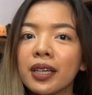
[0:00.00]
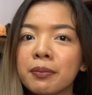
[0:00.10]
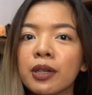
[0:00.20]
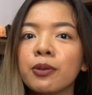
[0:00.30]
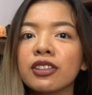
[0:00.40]

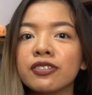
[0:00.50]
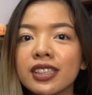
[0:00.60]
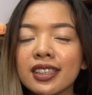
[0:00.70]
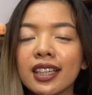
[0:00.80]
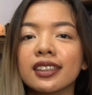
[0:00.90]
maybe one of
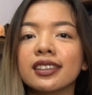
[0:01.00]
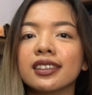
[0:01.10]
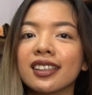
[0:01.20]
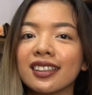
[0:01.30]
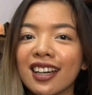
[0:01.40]
these days,
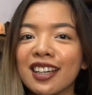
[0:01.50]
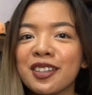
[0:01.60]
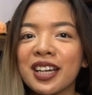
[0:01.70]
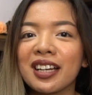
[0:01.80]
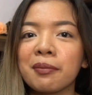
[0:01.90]
itatry
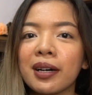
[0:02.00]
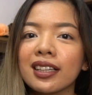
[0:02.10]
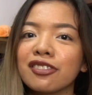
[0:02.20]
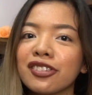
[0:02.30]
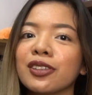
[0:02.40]
ko rin
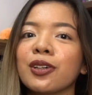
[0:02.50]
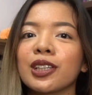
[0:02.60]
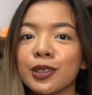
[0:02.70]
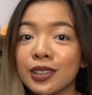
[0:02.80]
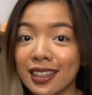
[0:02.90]

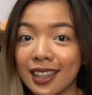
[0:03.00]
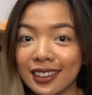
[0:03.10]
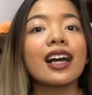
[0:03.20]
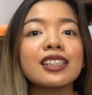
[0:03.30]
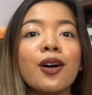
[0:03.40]
mag-inventory using
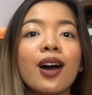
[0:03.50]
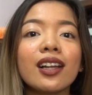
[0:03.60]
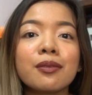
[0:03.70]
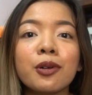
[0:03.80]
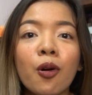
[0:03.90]
that. Kaso ang
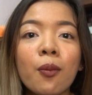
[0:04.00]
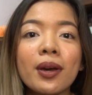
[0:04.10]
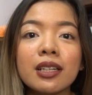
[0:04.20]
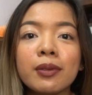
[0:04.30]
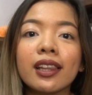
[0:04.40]
alam ko,
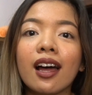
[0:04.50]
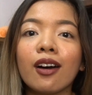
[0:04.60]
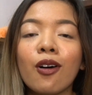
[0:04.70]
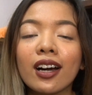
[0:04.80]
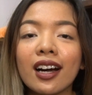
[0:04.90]
may limit
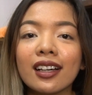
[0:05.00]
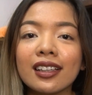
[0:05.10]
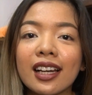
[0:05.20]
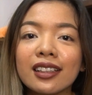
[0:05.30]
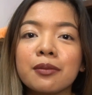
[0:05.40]
lang kung hanggang
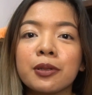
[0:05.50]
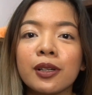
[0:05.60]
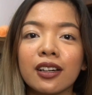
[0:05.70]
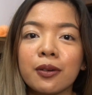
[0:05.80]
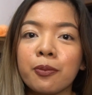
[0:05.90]
ilang libro
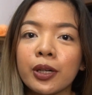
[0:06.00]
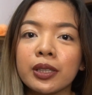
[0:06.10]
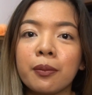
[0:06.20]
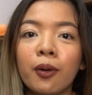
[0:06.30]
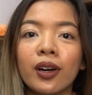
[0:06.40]
lang yung
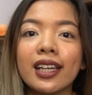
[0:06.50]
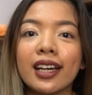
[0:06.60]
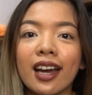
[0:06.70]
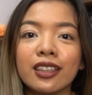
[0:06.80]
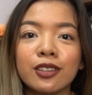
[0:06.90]
pwede mong
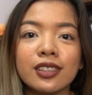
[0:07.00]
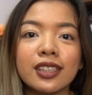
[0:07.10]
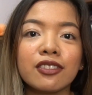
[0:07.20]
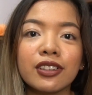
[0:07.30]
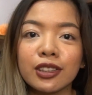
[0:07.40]
ilagay dun
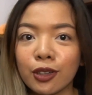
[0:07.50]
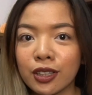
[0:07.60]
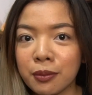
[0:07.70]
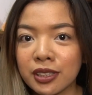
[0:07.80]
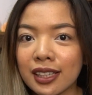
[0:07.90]
sa
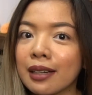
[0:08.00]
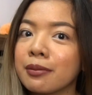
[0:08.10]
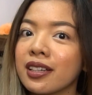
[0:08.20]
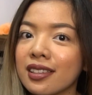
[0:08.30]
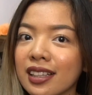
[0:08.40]
inventory mo sa
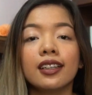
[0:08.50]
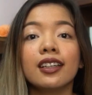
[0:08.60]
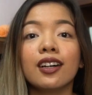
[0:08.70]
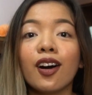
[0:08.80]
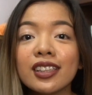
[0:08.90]
library thing.
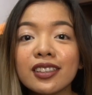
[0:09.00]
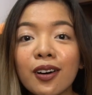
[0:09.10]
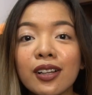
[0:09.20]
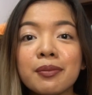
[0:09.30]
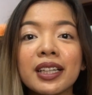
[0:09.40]
All in
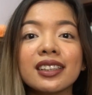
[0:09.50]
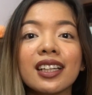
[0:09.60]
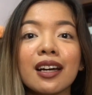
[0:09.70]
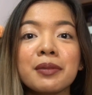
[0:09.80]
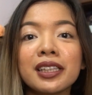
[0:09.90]
all,
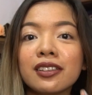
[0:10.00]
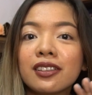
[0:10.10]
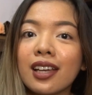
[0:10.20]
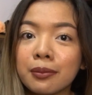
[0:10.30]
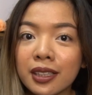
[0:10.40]
magandang gamitin
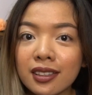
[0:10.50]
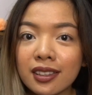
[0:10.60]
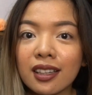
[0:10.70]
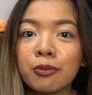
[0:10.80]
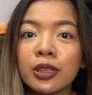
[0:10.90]
yung library
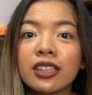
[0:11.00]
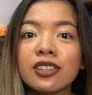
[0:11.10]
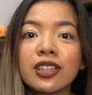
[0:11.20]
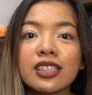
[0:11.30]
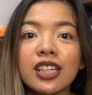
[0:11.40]
thing. Pwede
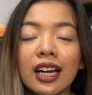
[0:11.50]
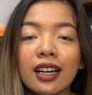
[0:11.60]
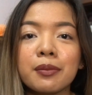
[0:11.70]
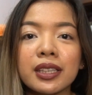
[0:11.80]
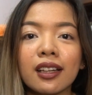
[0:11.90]
nyo rin siyang
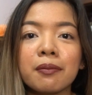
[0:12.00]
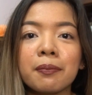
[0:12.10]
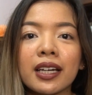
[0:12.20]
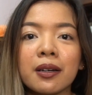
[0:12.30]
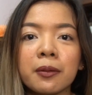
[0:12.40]
gamitin
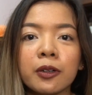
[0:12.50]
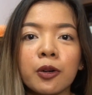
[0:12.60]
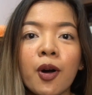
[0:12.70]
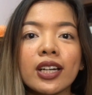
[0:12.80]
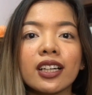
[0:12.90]
para
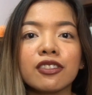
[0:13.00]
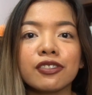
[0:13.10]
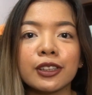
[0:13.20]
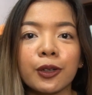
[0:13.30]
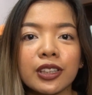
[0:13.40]
gumawa ng
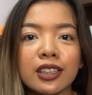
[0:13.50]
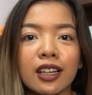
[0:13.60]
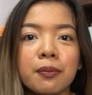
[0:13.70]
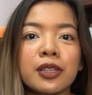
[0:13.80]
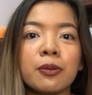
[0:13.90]
inventory
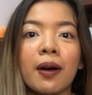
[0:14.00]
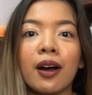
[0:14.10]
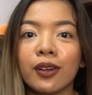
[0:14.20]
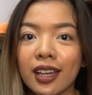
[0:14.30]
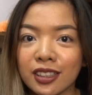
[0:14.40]
ng iba nyo
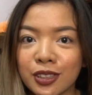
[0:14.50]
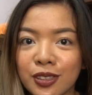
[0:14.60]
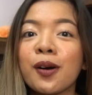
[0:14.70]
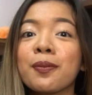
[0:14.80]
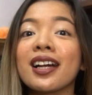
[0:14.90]
pang
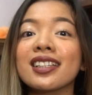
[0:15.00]
collection. Sobrang